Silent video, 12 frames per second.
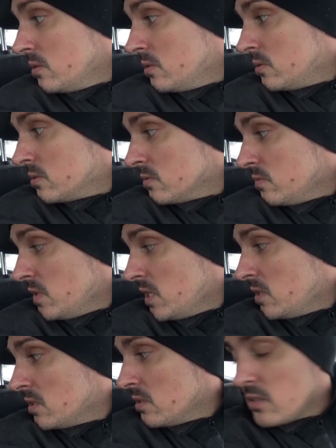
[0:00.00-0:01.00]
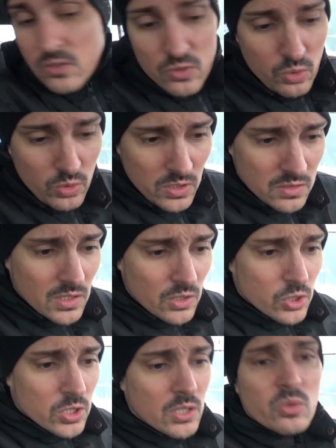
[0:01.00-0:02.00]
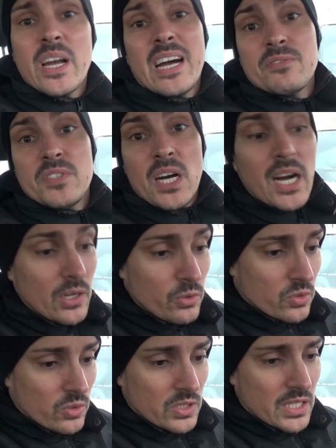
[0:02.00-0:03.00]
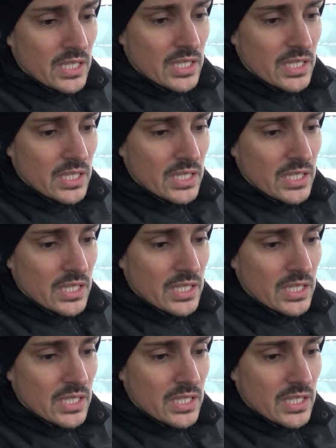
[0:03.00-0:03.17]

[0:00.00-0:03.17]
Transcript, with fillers: irgendwelche Zusatzausstattung. Er hat vier und er